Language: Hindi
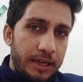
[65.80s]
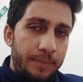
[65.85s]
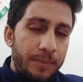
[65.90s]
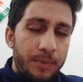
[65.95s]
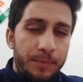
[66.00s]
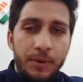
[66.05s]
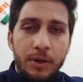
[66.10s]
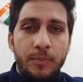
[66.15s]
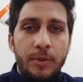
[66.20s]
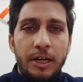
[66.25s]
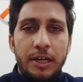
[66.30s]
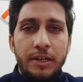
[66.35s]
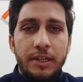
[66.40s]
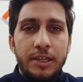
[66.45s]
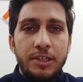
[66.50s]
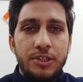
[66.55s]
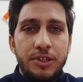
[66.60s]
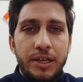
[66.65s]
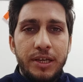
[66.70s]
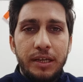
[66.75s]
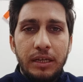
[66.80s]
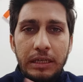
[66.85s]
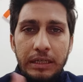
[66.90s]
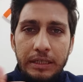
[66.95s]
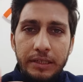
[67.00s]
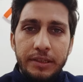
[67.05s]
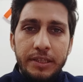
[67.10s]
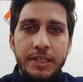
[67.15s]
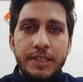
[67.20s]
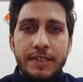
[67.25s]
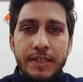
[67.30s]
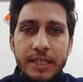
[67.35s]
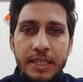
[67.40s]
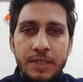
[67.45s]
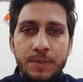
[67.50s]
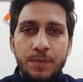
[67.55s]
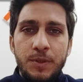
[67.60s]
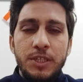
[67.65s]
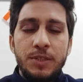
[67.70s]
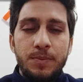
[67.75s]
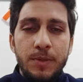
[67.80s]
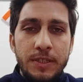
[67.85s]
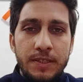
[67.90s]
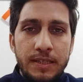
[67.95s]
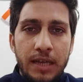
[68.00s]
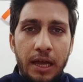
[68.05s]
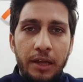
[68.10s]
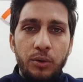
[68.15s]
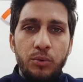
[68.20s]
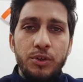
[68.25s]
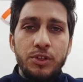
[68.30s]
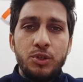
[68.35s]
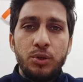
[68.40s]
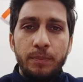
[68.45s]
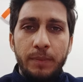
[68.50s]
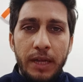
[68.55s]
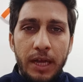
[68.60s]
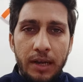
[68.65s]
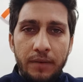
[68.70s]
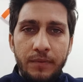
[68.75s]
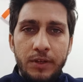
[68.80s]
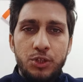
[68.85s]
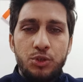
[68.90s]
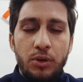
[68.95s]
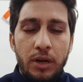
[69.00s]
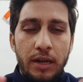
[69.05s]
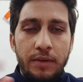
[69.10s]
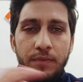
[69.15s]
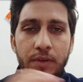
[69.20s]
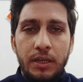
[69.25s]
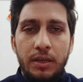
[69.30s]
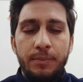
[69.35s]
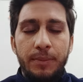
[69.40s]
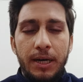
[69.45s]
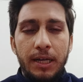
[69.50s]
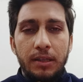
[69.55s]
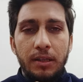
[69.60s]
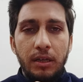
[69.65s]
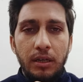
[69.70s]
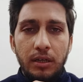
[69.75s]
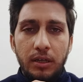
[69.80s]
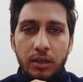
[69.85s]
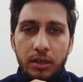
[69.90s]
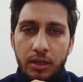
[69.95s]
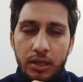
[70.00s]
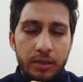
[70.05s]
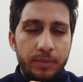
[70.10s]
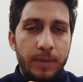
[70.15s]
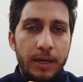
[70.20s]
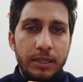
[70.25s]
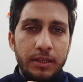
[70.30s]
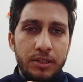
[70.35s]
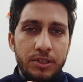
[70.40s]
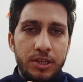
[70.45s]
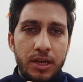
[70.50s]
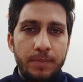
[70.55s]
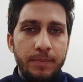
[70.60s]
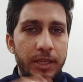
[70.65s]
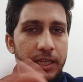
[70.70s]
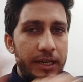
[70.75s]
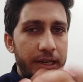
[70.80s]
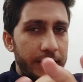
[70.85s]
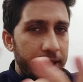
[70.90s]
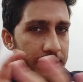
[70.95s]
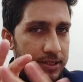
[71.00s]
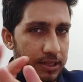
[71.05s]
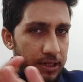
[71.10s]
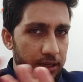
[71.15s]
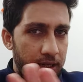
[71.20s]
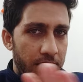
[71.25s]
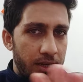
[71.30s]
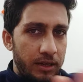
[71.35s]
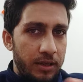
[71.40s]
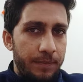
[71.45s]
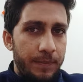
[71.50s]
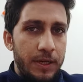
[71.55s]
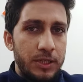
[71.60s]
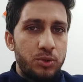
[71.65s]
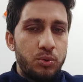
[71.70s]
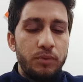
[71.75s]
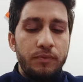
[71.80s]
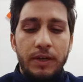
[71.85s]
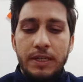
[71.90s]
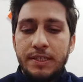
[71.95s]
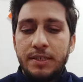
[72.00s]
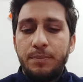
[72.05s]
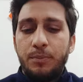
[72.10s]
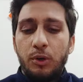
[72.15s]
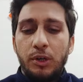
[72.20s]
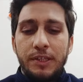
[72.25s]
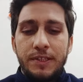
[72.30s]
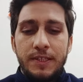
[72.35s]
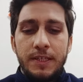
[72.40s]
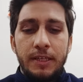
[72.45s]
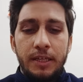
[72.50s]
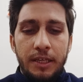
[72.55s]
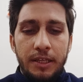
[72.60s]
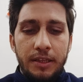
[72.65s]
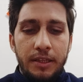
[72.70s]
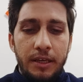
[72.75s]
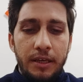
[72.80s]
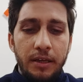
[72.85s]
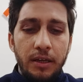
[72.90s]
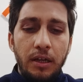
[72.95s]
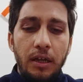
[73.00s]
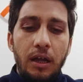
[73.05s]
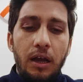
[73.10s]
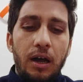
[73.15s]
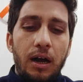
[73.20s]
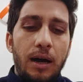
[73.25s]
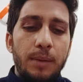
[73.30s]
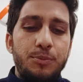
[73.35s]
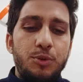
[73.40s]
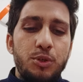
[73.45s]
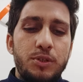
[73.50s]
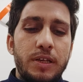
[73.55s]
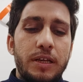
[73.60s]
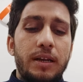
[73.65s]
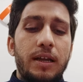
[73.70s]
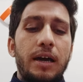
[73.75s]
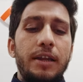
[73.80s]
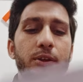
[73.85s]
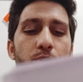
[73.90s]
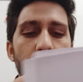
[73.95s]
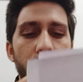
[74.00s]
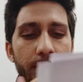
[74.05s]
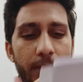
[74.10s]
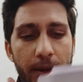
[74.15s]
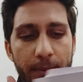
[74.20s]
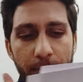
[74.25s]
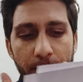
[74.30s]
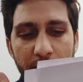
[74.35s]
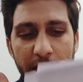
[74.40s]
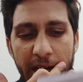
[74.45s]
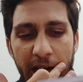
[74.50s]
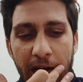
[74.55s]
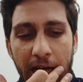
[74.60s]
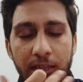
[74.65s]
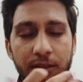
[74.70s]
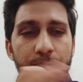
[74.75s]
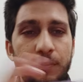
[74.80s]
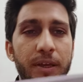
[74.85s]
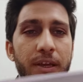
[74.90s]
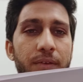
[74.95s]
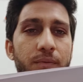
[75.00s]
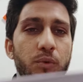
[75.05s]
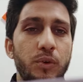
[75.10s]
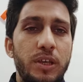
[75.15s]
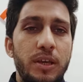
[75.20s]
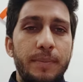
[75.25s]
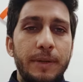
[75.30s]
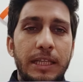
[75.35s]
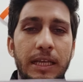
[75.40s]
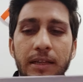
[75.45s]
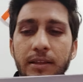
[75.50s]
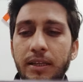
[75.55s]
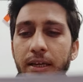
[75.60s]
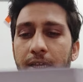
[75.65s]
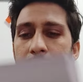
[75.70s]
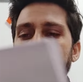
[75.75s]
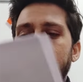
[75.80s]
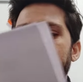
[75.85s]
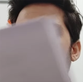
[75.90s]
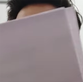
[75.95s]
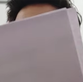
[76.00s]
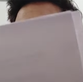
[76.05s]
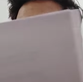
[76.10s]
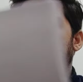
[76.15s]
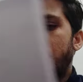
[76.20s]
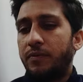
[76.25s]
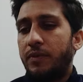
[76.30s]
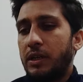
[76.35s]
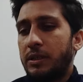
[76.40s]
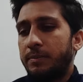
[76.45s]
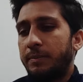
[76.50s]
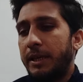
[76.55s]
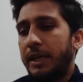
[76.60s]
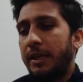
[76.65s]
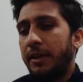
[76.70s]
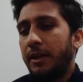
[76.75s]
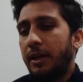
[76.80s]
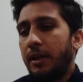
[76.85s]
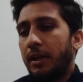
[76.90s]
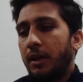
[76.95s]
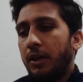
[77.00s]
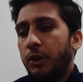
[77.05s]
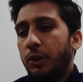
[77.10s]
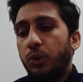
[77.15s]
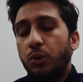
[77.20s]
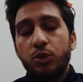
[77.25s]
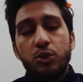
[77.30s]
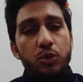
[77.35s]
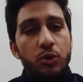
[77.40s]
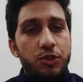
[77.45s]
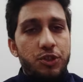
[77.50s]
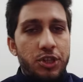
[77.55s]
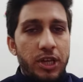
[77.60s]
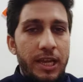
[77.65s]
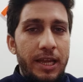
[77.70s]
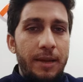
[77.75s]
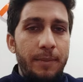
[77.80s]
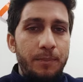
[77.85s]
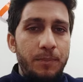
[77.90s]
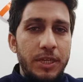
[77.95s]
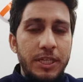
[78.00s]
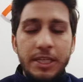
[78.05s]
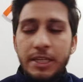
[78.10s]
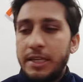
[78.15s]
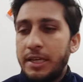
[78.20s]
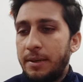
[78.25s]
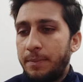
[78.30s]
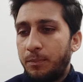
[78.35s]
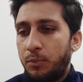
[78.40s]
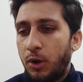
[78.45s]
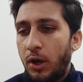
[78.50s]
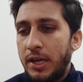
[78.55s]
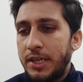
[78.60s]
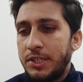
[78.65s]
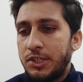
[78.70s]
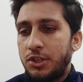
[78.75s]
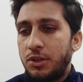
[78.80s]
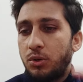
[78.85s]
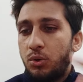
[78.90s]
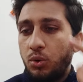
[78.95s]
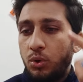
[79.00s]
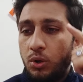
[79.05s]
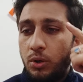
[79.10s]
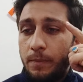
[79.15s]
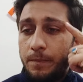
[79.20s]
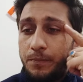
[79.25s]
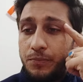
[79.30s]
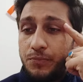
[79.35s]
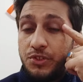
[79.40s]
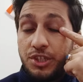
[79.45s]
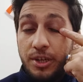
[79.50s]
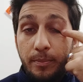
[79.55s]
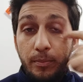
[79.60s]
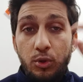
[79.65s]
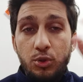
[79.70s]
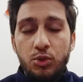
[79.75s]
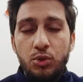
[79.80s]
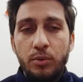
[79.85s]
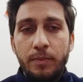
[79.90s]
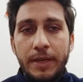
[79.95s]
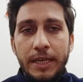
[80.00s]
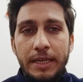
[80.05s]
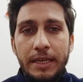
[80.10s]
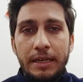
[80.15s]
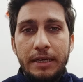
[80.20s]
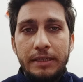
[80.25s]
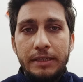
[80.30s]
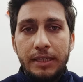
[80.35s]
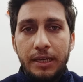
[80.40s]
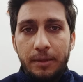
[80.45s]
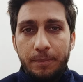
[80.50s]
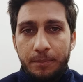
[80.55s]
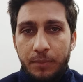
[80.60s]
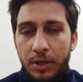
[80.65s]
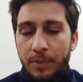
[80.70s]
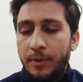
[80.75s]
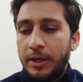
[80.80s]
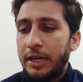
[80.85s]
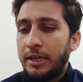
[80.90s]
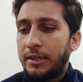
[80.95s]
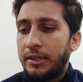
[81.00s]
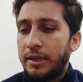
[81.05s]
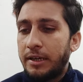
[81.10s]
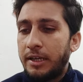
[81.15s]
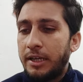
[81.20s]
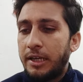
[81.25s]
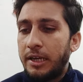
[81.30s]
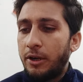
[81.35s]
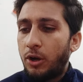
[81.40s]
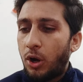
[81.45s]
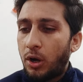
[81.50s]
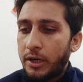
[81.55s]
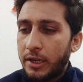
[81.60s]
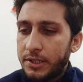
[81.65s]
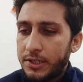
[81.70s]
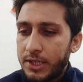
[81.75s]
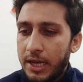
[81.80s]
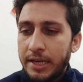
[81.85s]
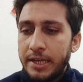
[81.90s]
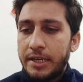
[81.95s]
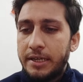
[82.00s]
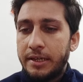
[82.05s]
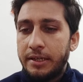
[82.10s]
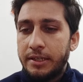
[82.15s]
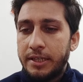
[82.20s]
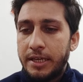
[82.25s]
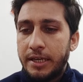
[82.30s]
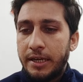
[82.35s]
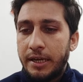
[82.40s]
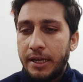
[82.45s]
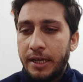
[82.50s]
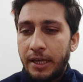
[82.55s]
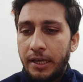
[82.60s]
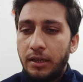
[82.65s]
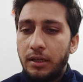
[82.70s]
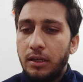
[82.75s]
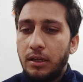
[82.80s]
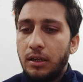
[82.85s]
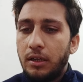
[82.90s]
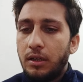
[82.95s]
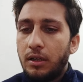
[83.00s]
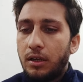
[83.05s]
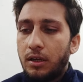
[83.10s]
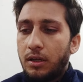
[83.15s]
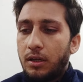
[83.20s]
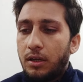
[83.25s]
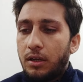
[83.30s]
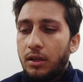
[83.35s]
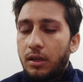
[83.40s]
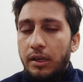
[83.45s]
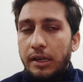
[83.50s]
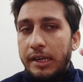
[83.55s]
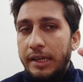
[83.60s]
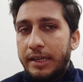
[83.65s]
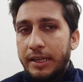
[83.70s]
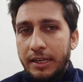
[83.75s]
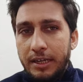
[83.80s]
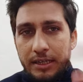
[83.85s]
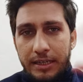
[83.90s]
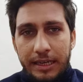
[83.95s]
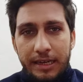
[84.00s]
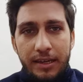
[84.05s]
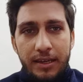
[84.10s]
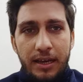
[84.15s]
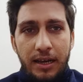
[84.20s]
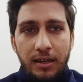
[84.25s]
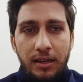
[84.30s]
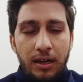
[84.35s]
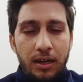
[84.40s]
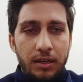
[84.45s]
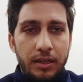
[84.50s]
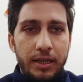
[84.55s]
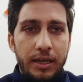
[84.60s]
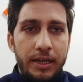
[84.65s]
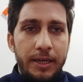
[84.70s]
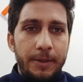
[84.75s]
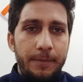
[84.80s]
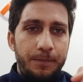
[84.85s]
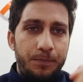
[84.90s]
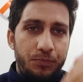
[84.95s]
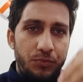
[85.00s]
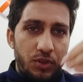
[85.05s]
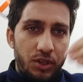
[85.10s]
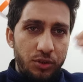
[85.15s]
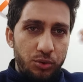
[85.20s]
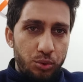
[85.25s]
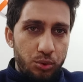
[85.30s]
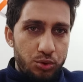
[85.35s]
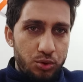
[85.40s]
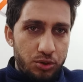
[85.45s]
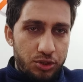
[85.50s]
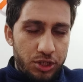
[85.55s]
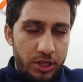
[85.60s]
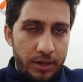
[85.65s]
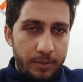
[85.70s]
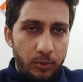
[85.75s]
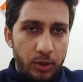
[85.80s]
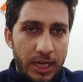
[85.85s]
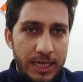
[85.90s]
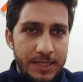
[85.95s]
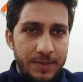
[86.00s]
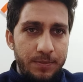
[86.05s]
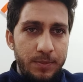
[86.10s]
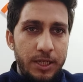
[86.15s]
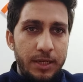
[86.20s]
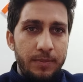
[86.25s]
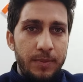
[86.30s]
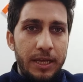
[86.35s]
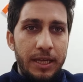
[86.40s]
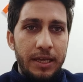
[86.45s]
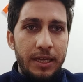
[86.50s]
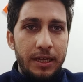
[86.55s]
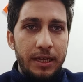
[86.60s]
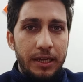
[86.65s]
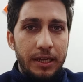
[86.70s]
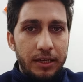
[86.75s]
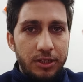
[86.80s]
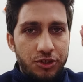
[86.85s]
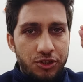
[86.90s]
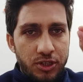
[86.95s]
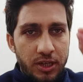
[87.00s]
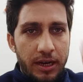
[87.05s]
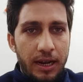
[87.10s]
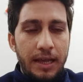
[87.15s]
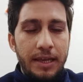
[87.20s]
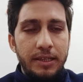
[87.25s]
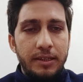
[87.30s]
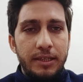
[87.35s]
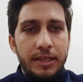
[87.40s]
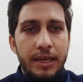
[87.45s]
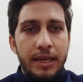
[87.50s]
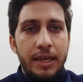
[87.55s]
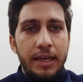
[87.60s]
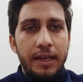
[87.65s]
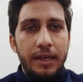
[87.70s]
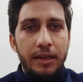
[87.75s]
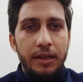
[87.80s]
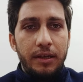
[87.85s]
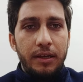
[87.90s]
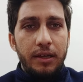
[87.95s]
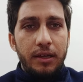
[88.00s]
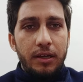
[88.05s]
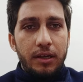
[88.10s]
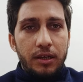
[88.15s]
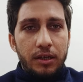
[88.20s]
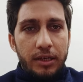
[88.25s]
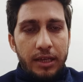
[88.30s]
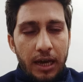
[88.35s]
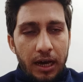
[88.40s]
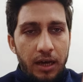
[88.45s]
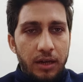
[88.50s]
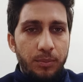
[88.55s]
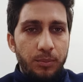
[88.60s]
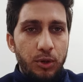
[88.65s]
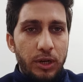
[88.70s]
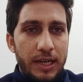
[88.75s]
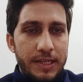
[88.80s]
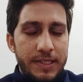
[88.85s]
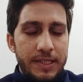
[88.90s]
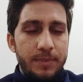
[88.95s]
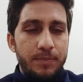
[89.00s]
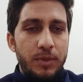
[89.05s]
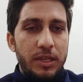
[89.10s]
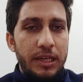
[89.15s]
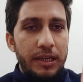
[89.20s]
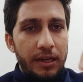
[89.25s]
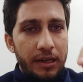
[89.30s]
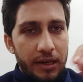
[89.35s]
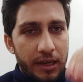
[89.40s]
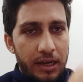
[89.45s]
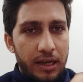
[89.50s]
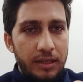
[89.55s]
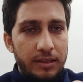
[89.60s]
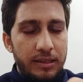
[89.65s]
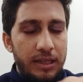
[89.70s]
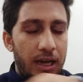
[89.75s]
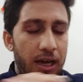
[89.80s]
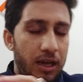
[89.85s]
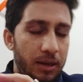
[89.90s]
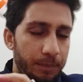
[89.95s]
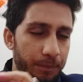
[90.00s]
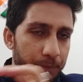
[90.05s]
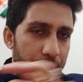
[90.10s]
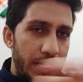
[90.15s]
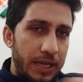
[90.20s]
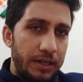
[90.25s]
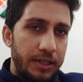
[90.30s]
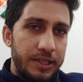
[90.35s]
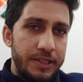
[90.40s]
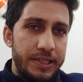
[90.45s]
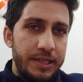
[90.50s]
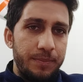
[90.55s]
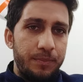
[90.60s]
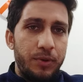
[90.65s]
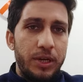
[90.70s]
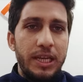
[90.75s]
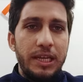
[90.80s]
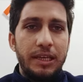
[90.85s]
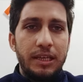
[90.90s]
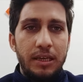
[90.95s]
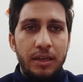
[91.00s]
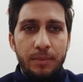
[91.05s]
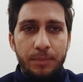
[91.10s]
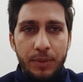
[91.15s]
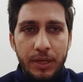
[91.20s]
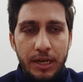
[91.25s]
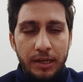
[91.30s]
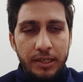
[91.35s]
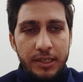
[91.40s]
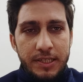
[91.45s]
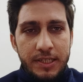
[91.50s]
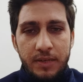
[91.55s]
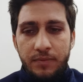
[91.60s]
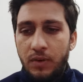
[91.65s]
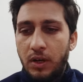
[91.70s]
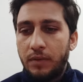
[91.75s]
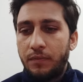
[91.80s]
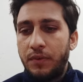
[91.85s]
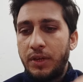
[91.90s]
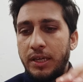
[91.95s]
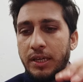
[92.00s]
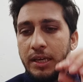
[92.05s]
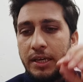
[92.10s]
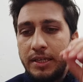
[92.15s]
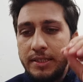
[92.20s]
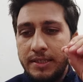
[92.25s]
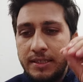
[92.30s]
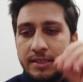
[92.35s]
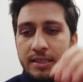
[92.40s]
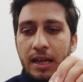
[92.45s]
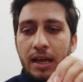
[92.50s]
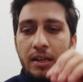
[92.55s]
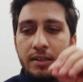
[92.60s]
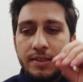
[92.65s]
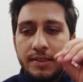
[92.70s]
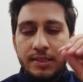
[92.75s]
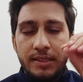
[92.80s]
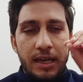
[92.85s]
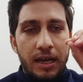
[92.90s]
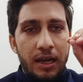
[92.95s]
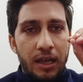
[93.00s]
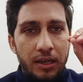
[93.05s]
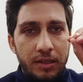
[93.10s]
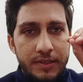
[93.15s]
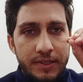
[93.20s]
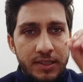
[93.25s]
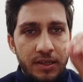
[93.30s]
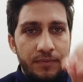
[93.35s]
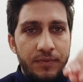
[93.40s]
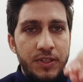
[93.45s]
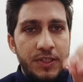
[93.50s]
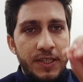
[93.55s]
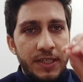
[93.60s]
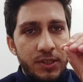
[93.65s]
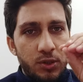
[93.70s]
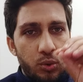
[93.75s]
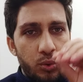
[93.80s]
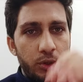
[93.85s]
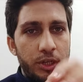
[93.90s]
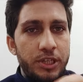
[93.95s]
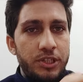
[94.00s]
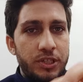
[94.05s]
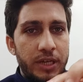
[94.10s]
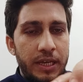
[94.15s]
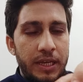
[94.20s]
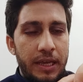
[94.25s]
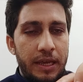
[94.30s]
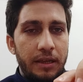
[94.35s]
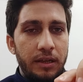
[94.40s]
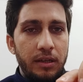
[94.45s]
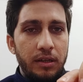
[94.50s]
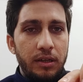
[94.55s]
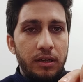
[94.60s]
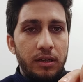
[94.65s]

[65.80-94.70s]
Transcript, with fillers: हैं कि हमें परमानेंट कीजिए तीस तीस बीस बीस साल उन्नीस सौ बयानवे चौरानवे के बाद खिदमत अंजाम दे रहे लेकिन सरकार के पास कोई वाजी पॉलिसी नहीं थी अब जो सरकारी हुक्मनामा मेरे हाथ में है वो ये बताता है कि आज के वक्त में 206 पीडीडी एम्प्लॉयज जिनको जम्मू सूबे के अंदर परमानेंट करने के लिए ऑर्डर जारी कर दिए गए हैं लेकिन इनके लिए क्या कहा गया है कि 206 मुलाजमीन में शराय यह है कि हर मुलाजिम की लगातार बिना किसी ब्रेक के बिना किसी वक्फे के सात साल सर्विसेज होनी चाहिए